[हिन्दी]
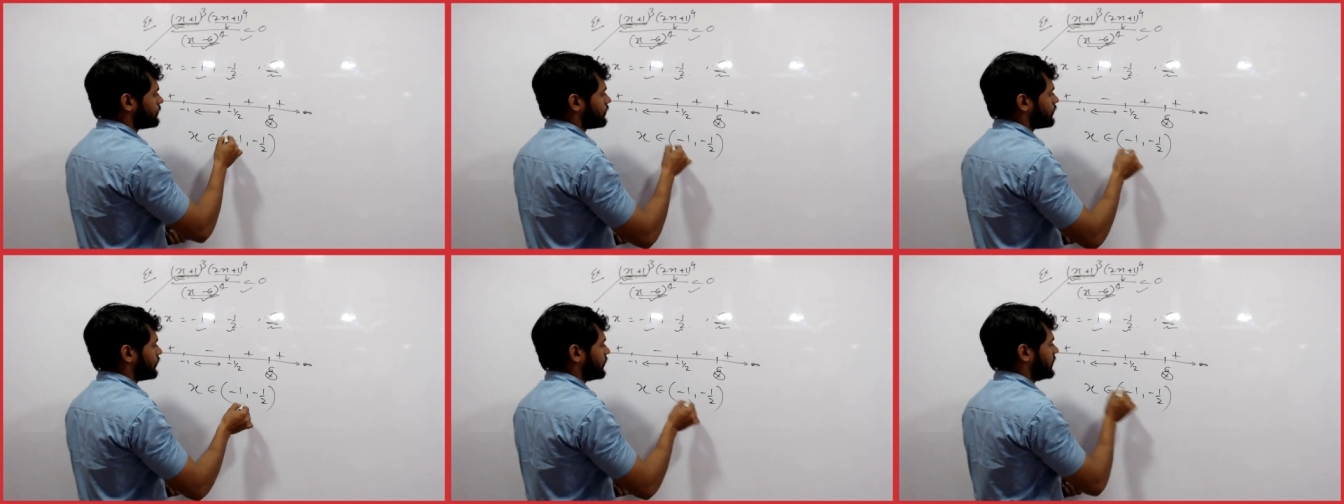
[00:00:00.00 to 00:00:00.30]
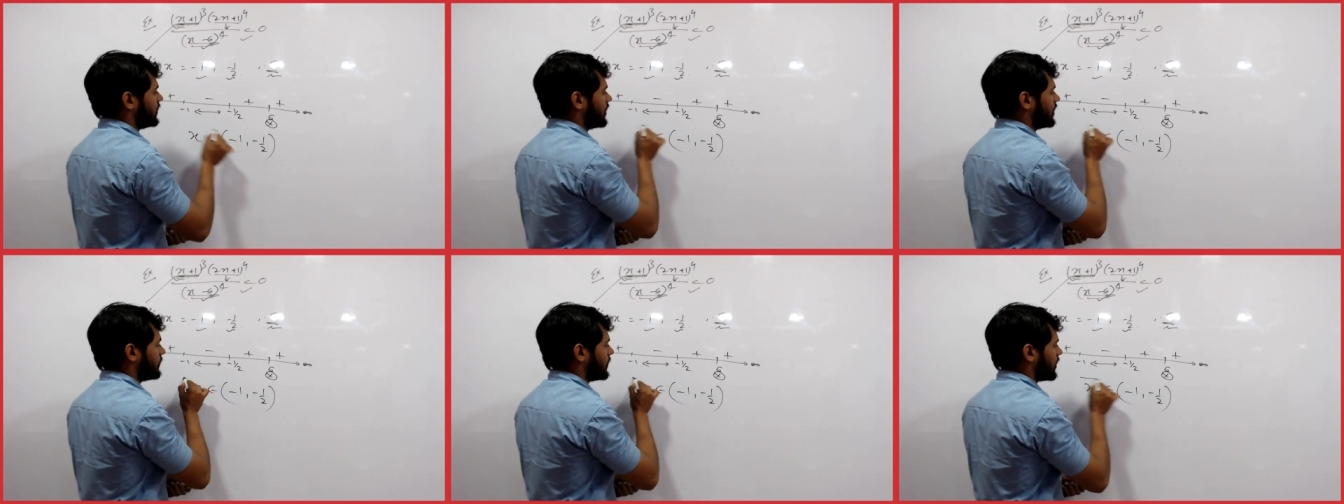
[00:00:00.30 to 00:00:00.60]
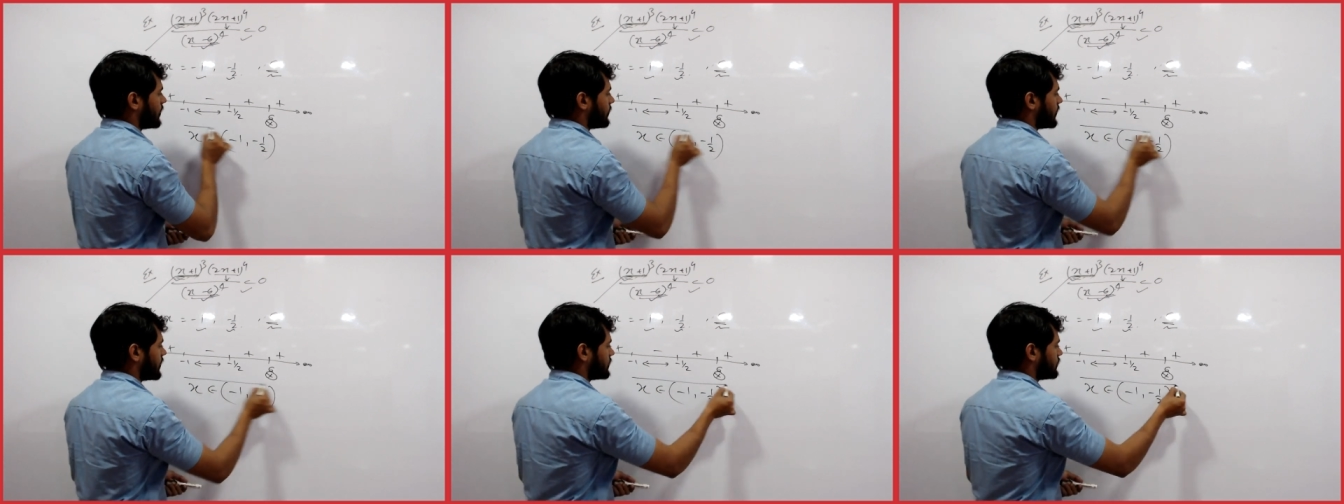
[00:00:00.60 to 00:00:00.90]
ये हमारे
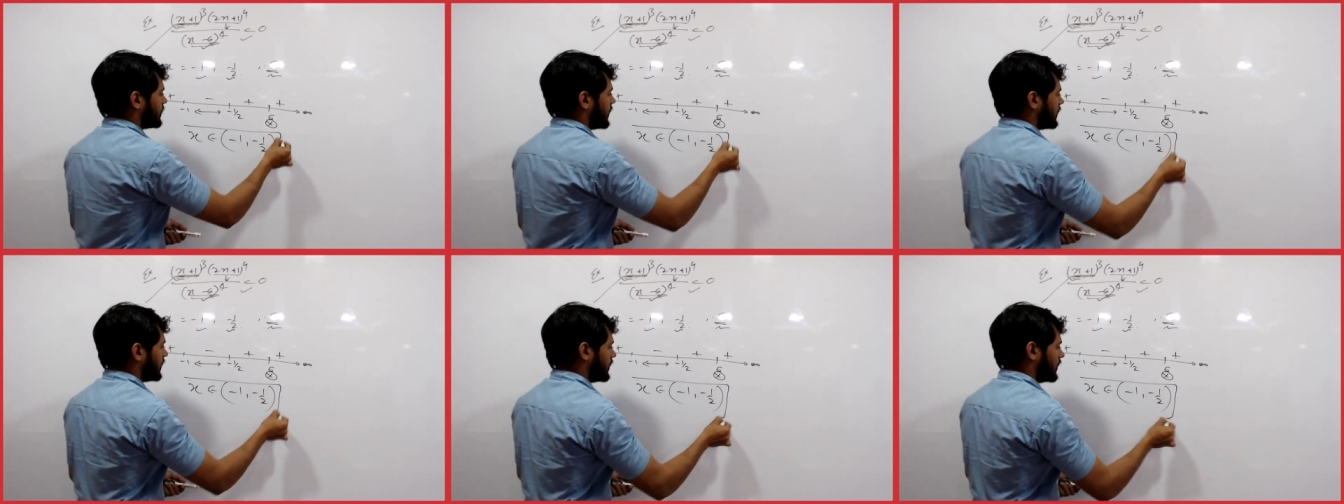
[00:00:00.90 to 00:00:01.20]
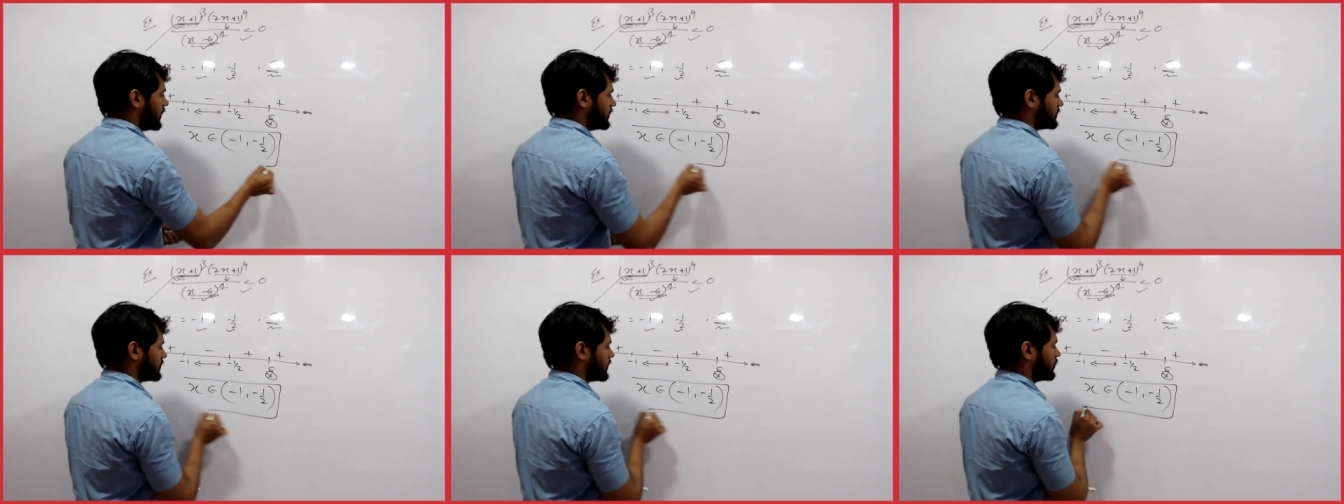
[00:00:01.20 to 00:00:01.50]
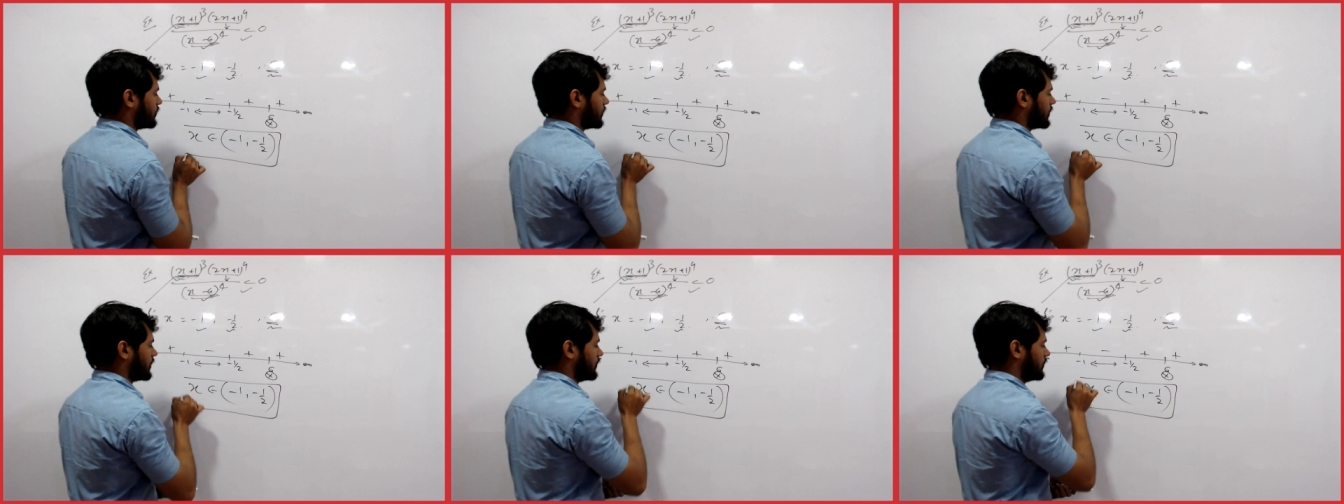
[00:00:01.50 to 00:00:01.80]
पास फाइनल आंसर हो
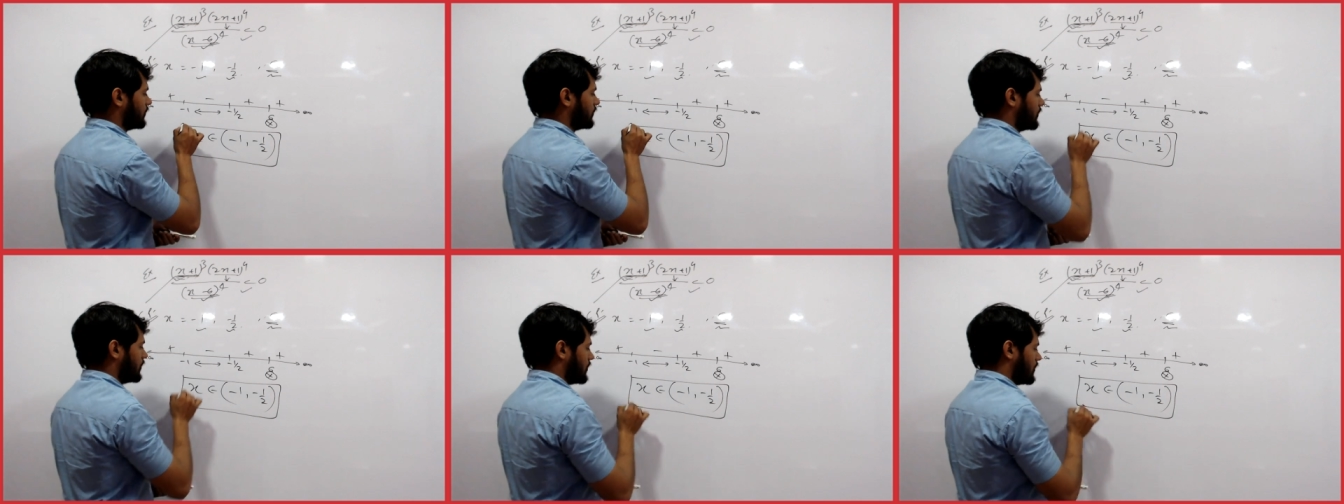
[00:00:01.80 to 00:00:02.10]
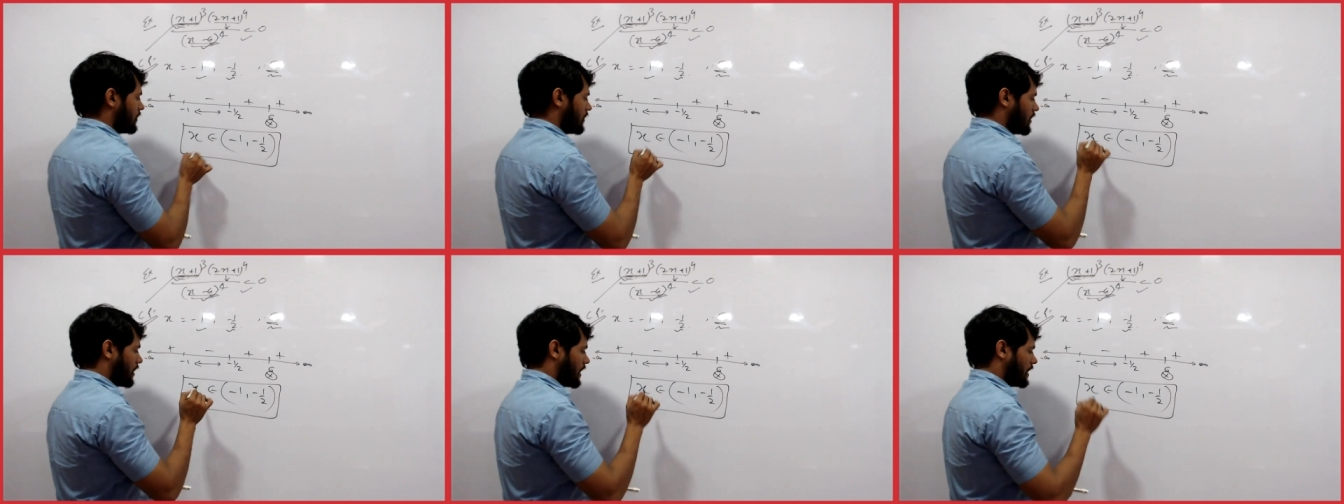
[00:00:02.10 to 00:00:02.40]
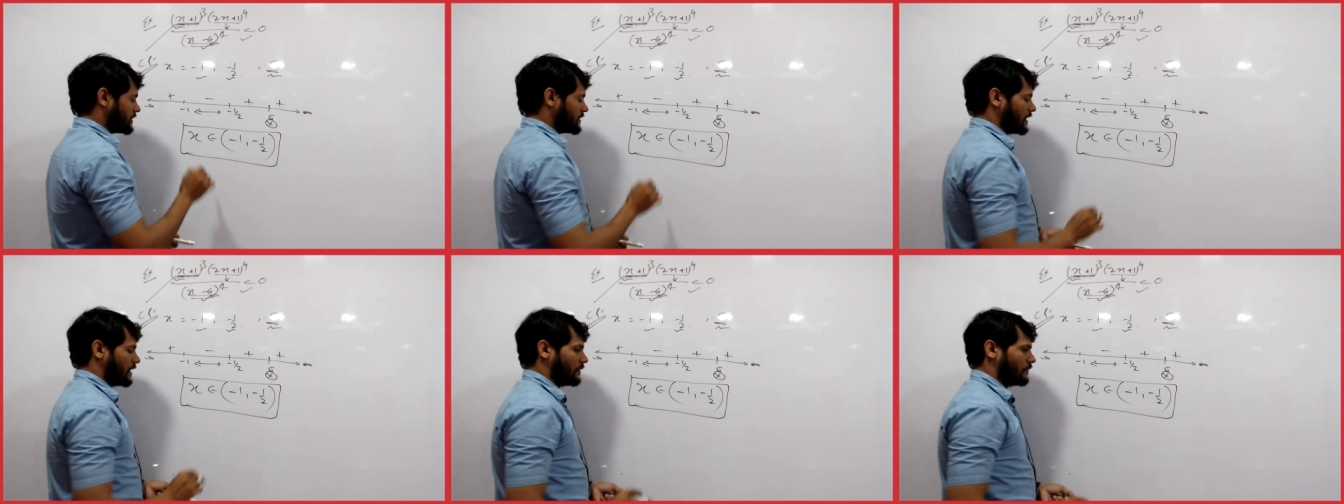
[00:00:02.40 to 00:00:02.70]
गया
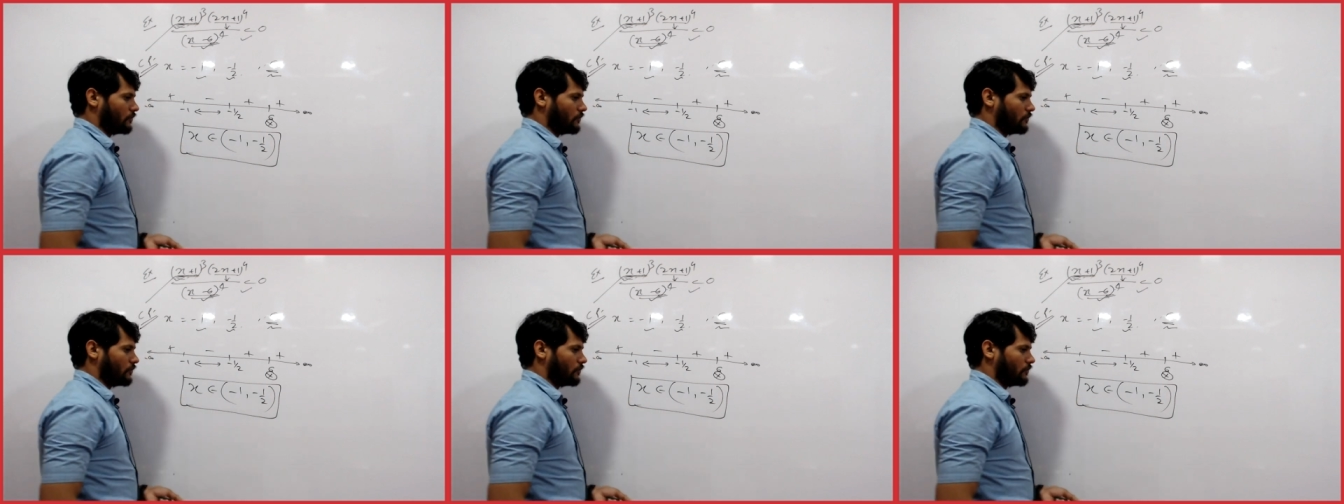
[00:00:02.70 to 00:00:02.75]
अच्छा